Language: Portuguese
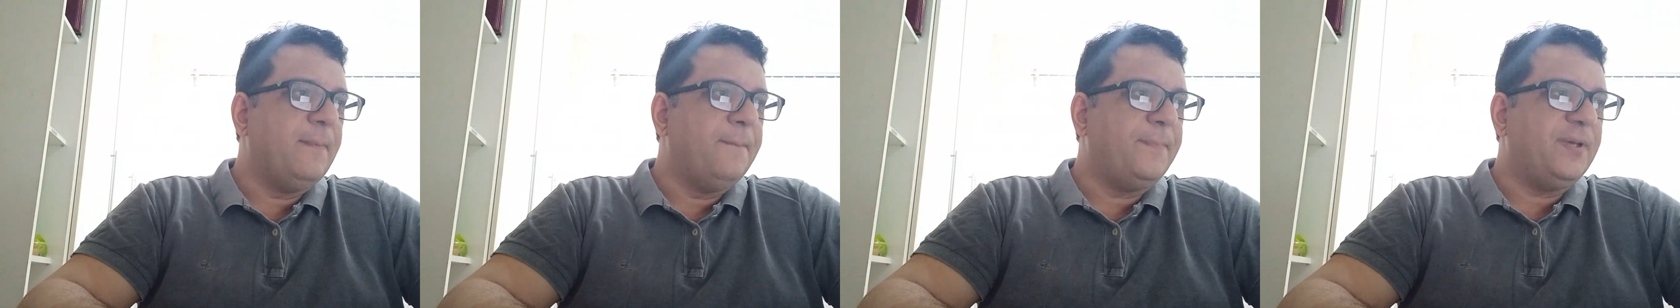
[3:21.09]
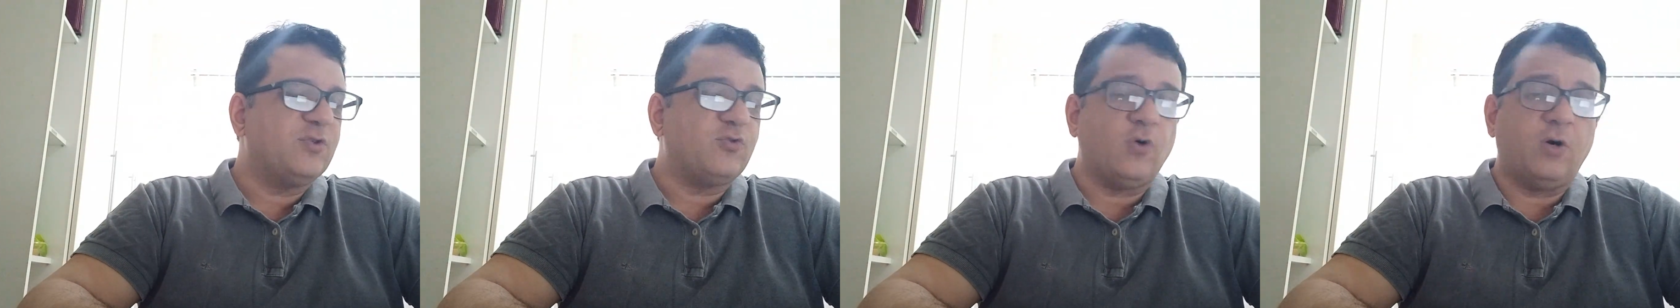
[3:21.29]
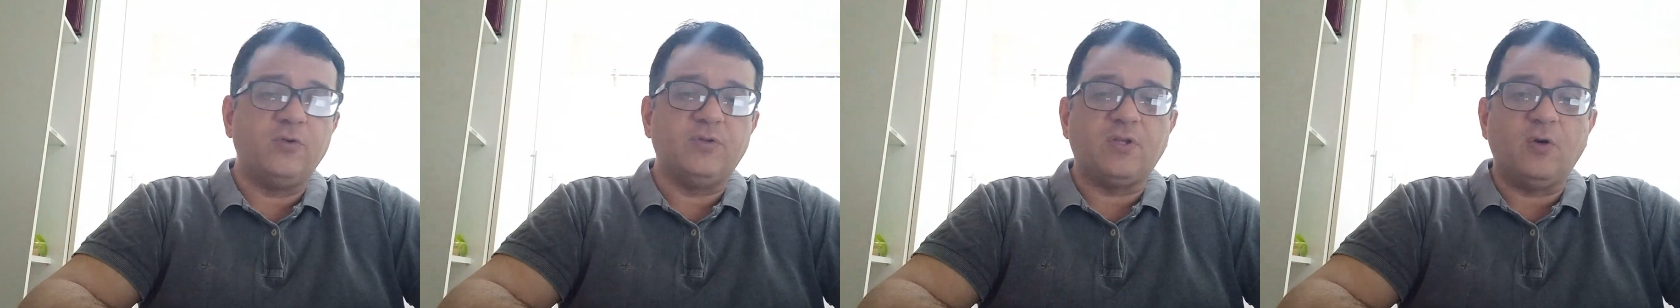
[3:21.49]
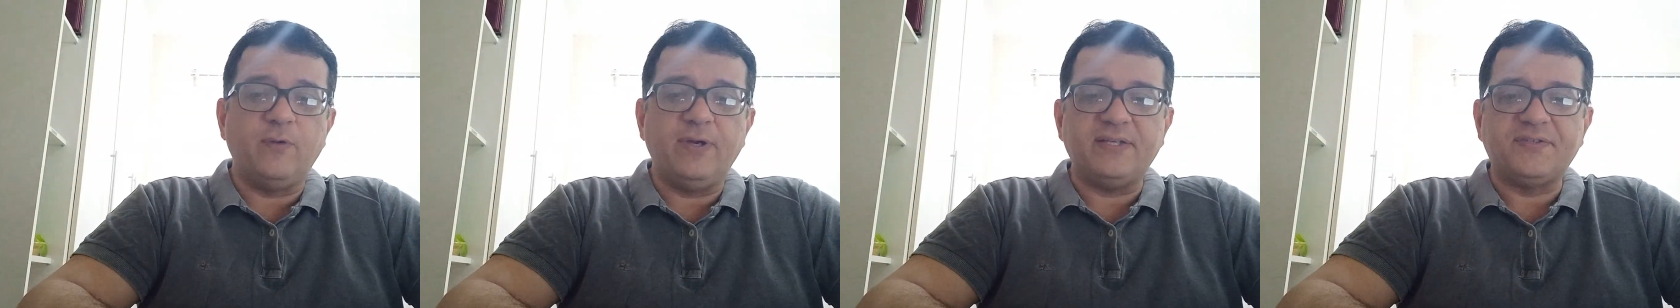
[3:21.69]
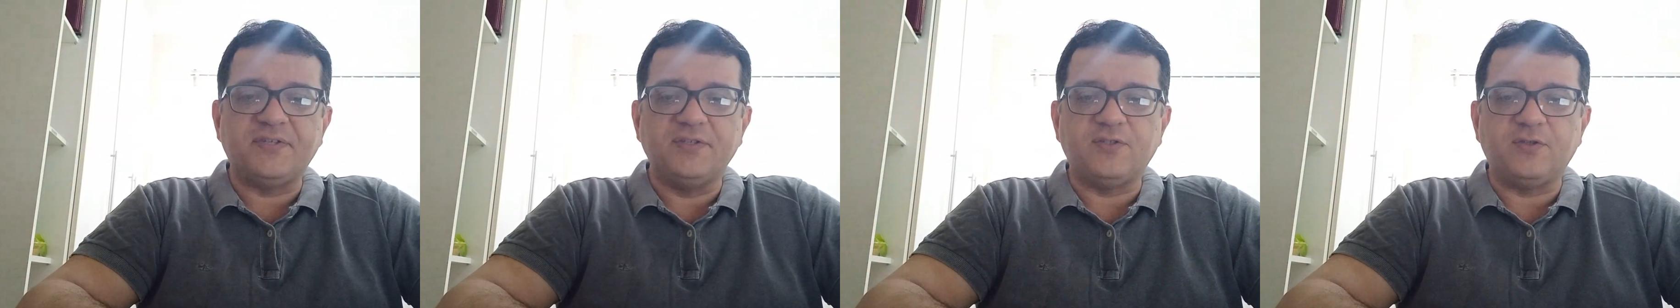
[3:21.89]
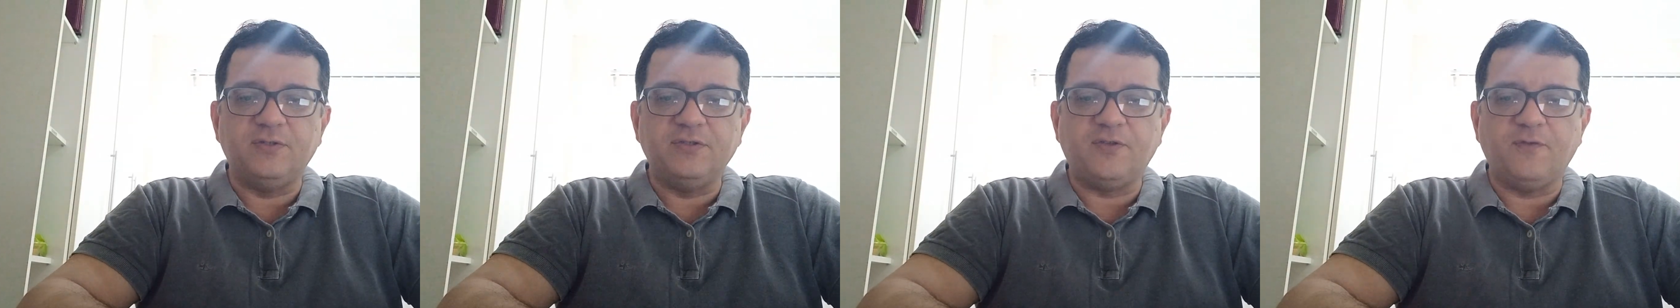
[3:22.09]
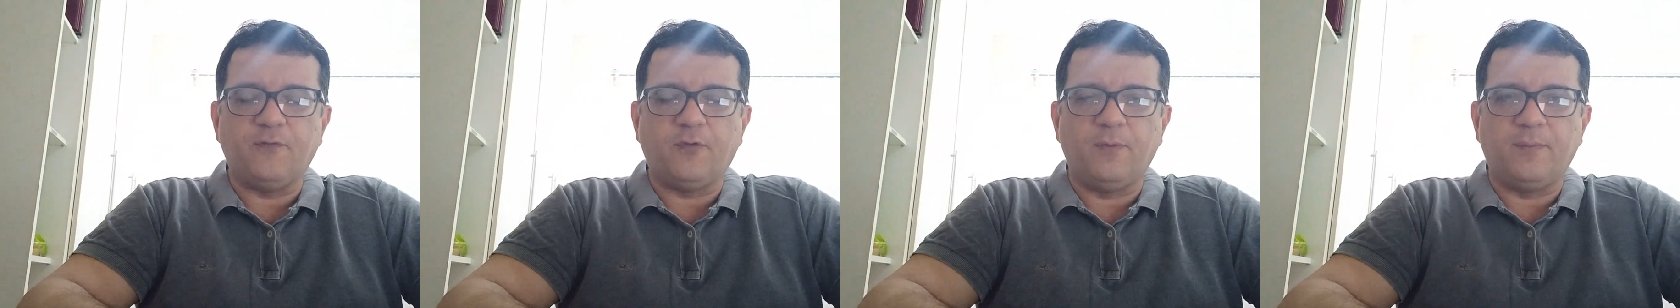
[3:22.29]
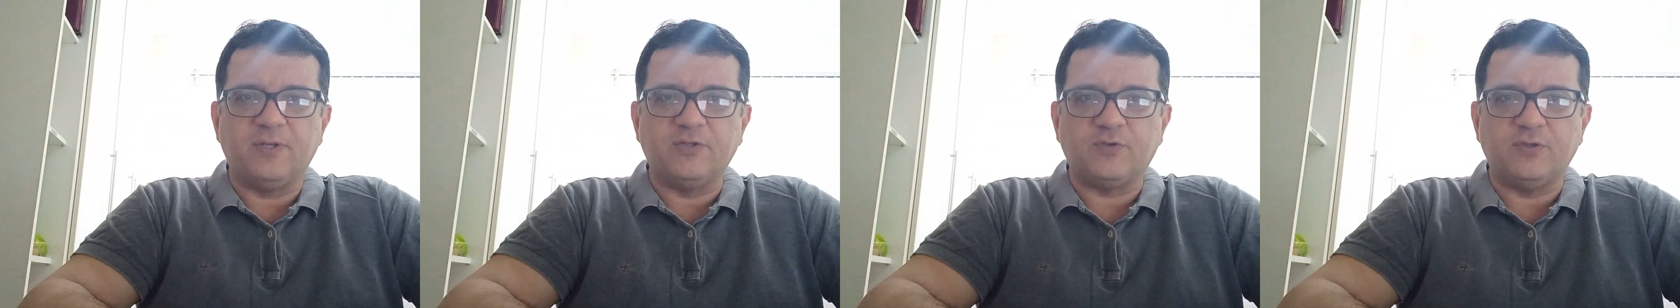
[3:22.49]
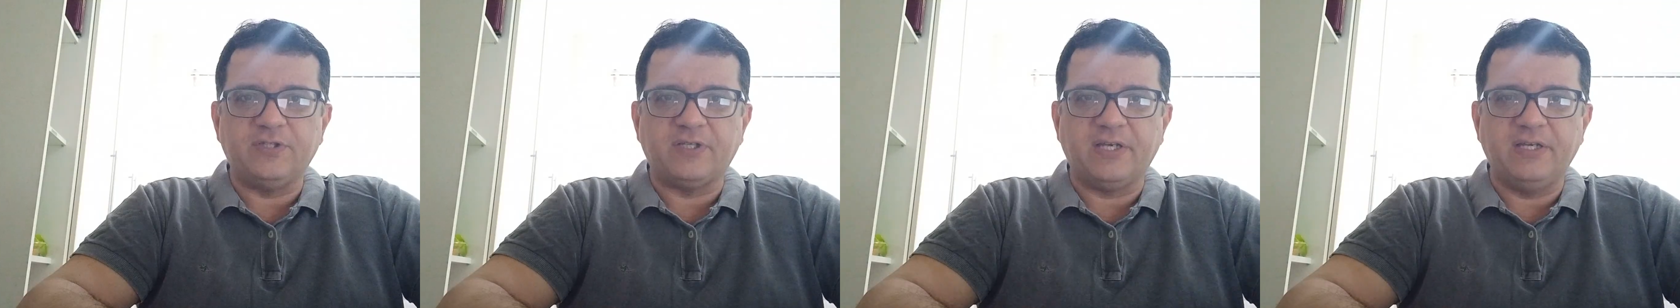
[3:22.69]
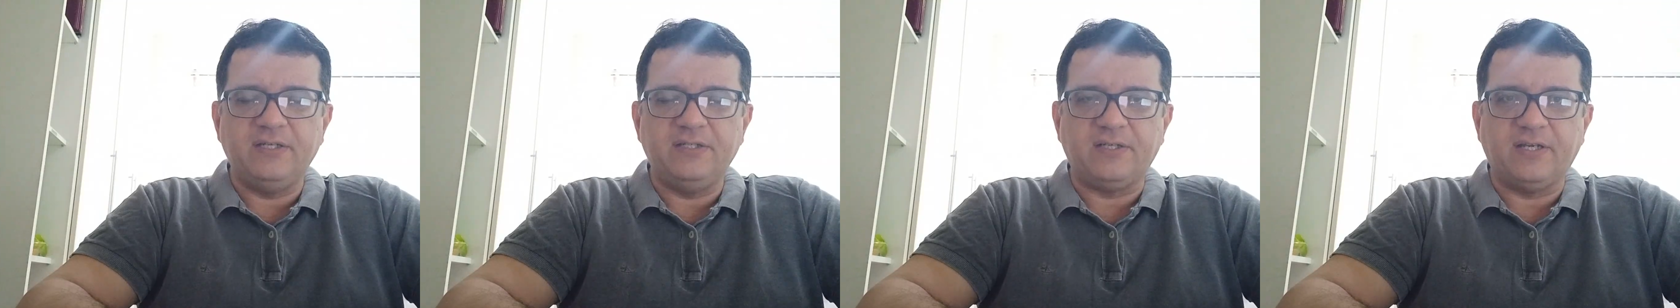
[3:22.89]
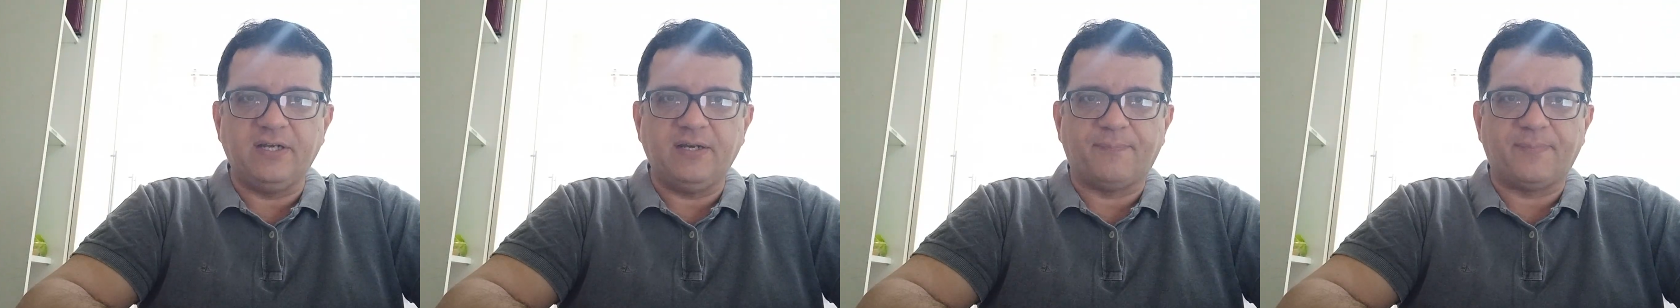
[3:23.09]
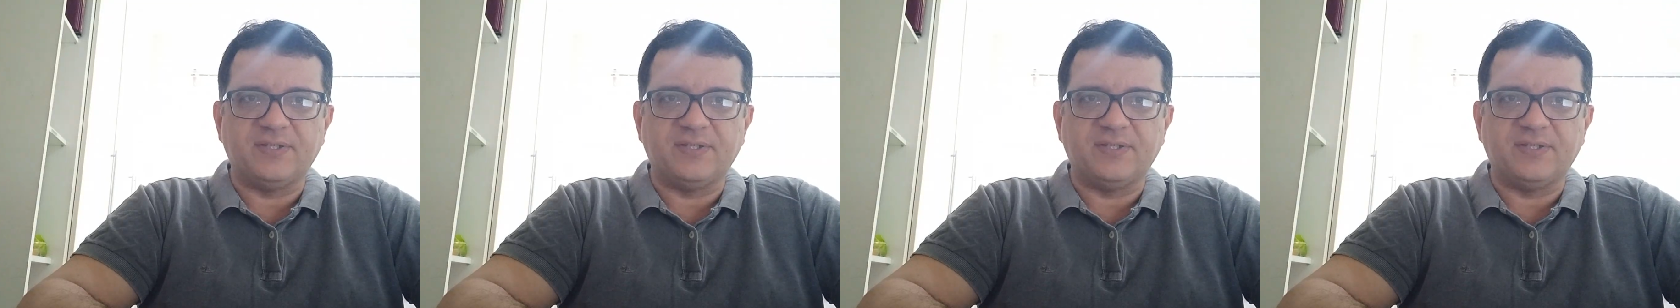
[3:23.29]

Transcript: Pessoal, então essas são as informações que a gente queria